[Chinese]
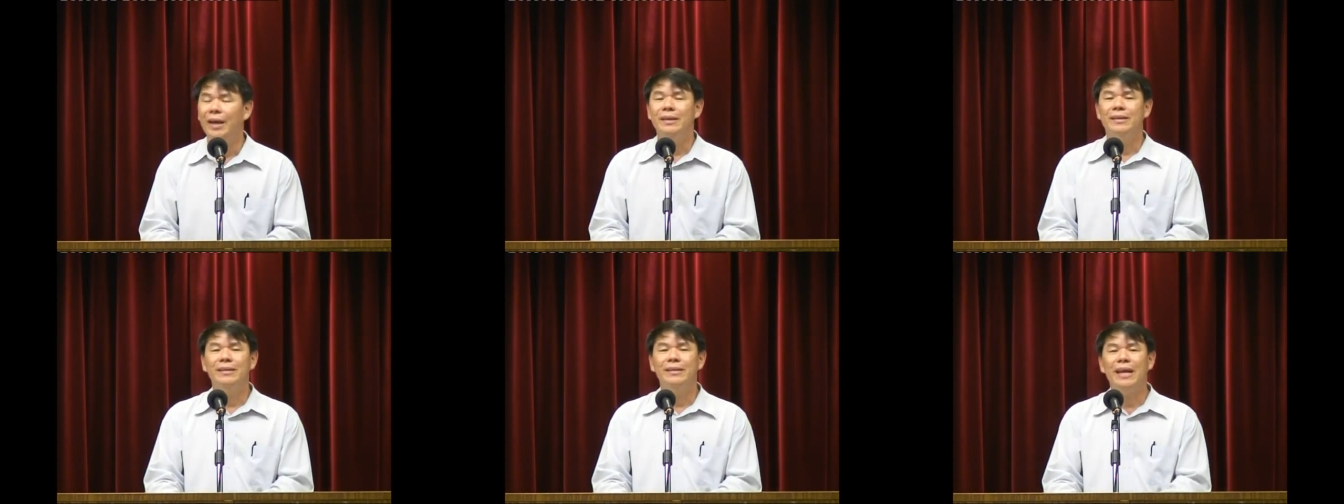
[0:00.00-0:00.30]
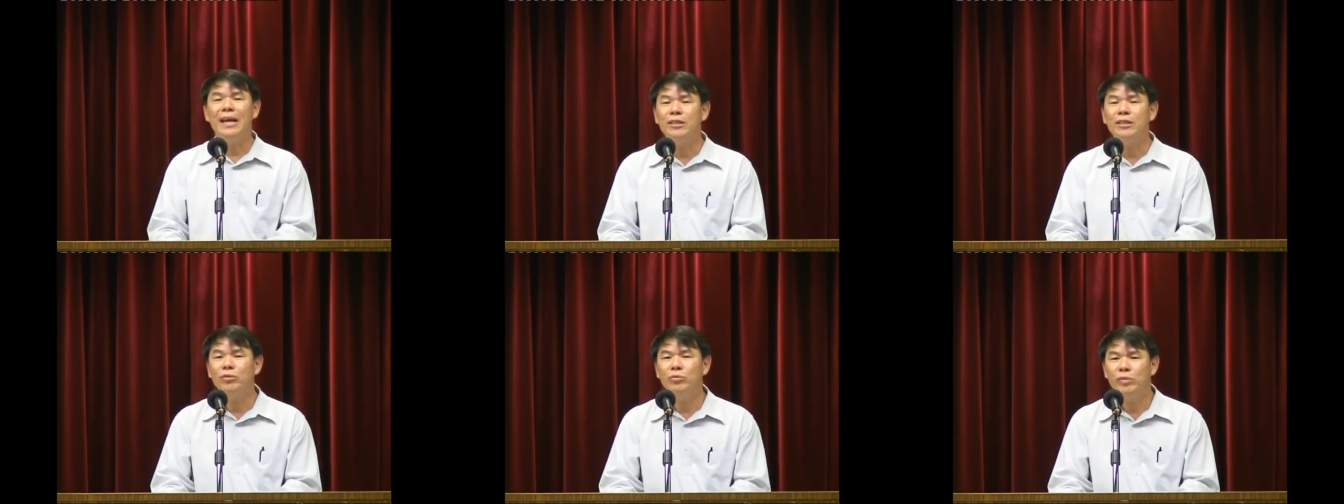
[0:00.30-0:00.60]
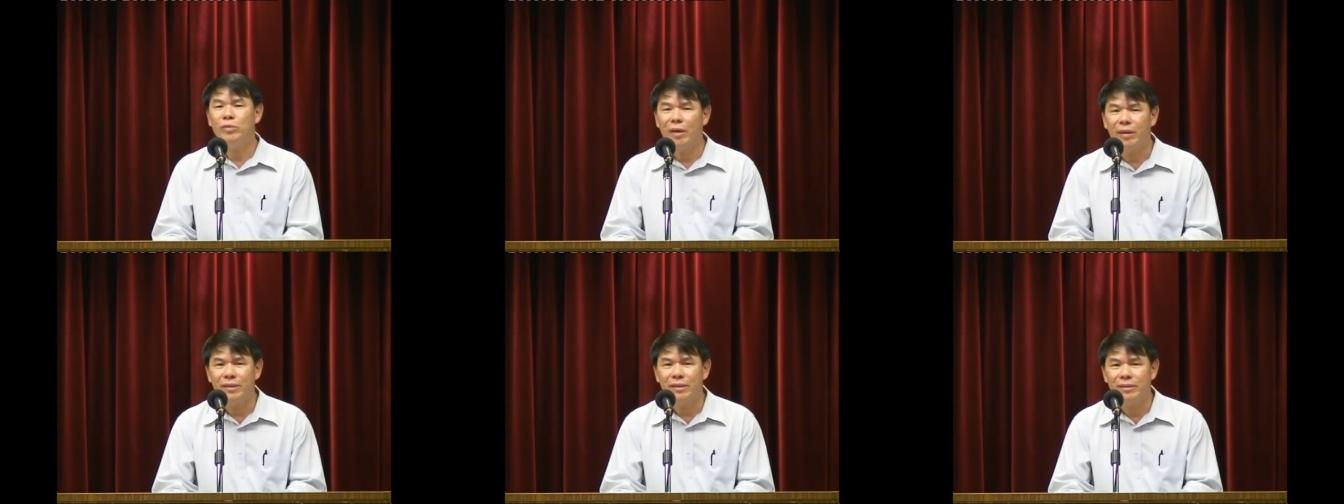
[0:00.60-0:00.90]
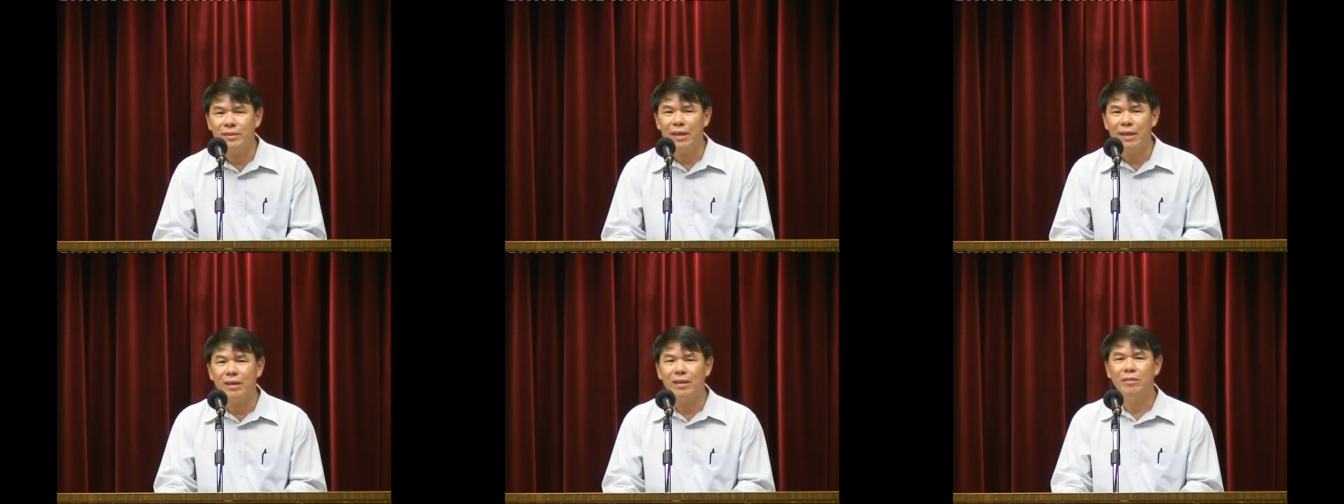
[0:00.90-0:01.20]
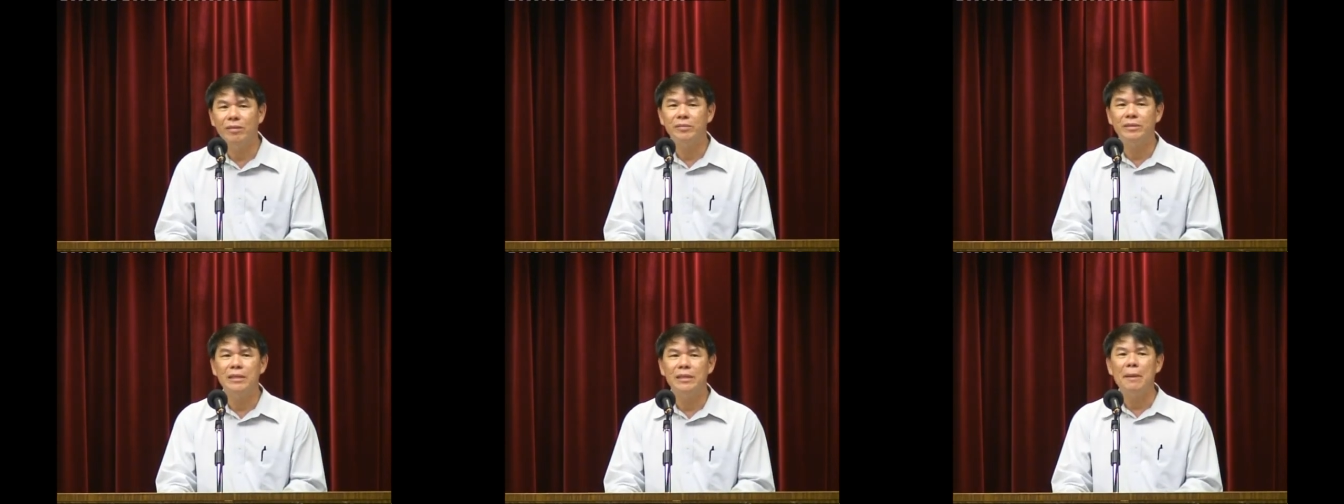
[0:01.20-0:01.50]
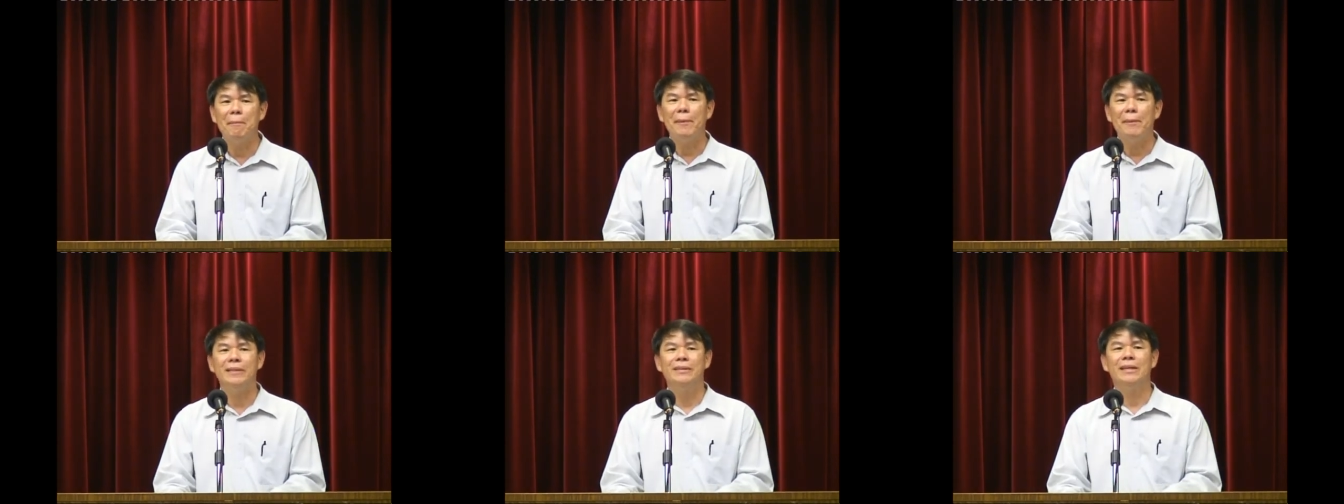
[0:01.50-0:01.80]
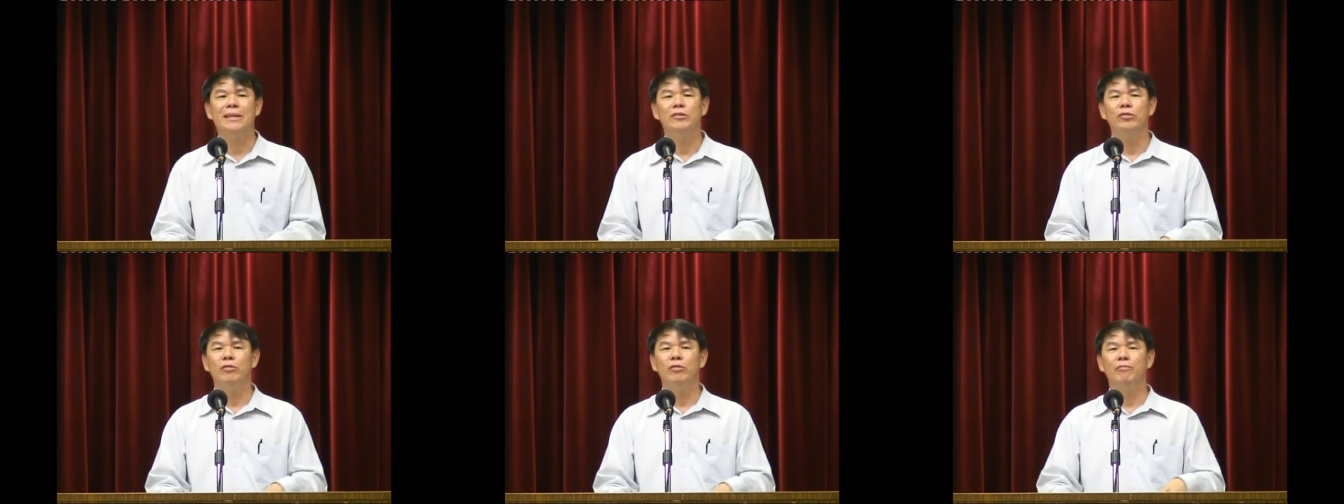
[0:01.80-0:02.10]
等它主要的结构基本
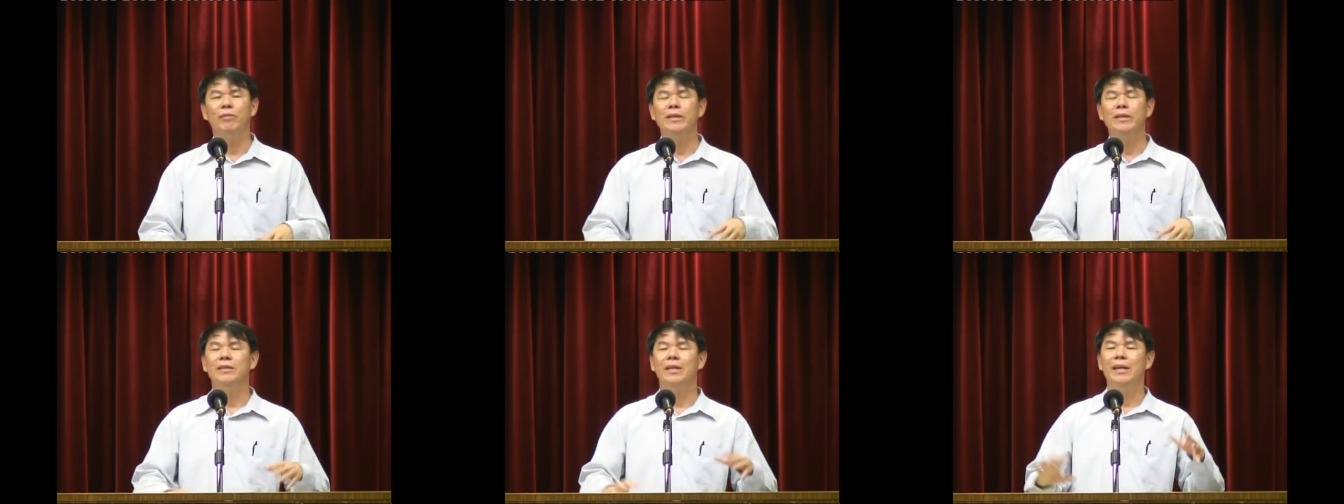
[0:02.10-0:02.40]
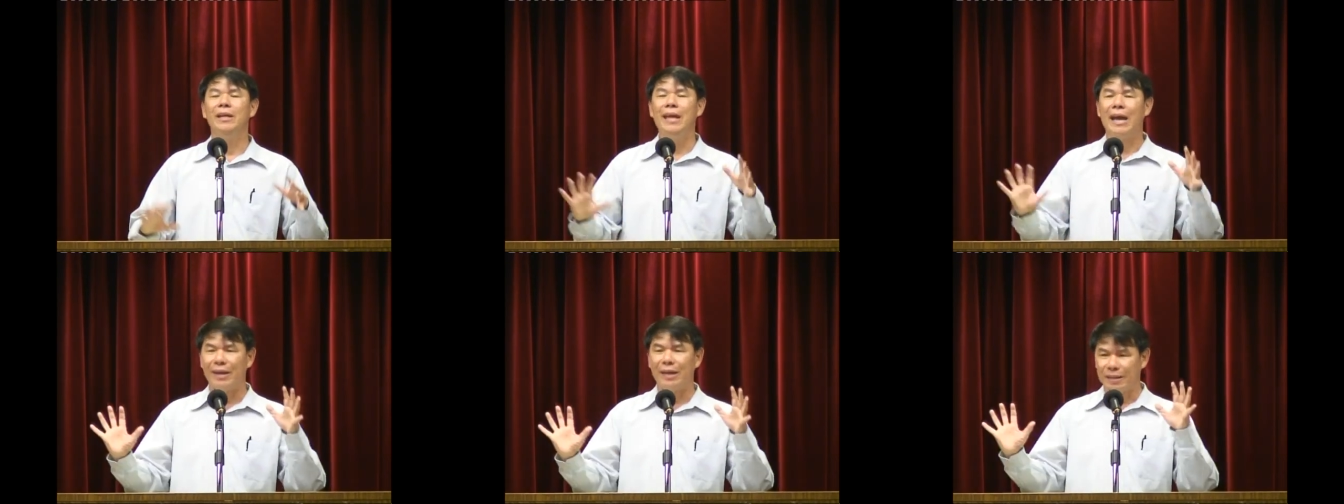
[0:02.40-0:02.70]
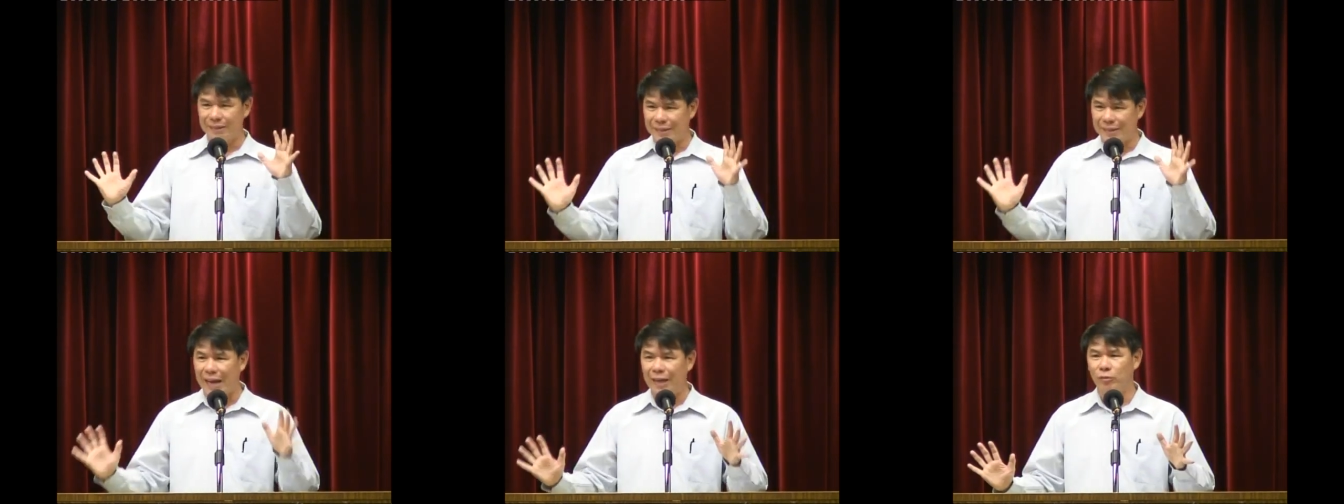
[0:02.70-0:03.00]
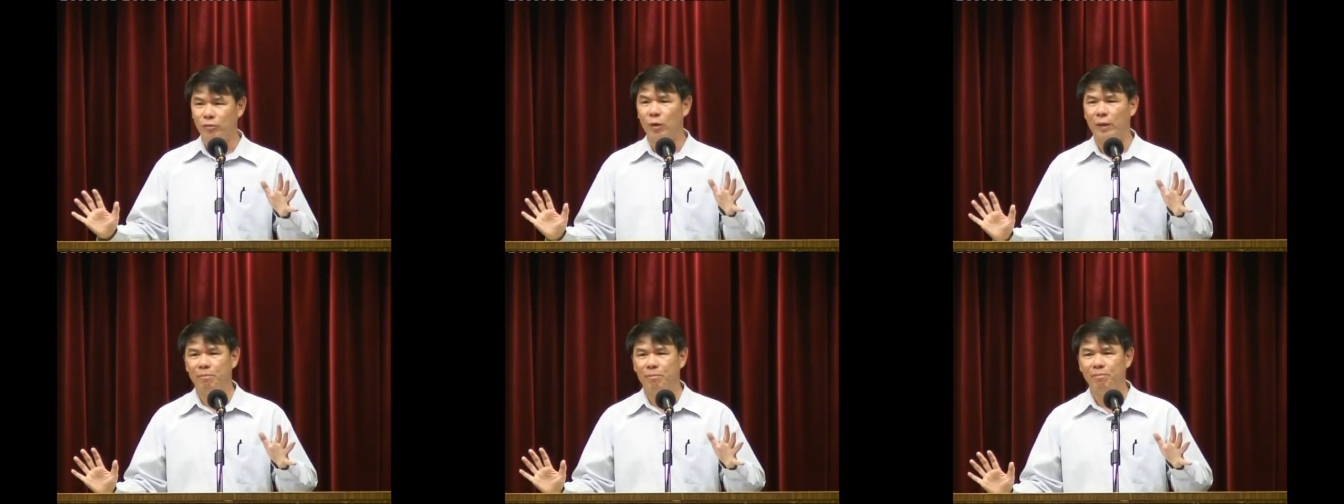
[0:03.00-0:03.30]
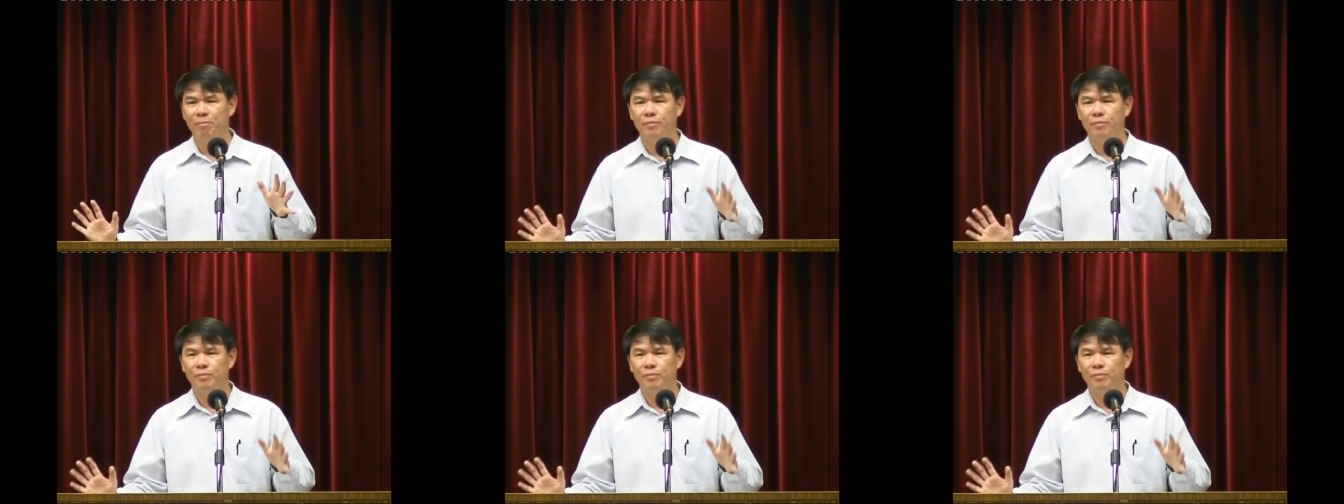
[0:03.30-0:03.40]
上就分成两个大段。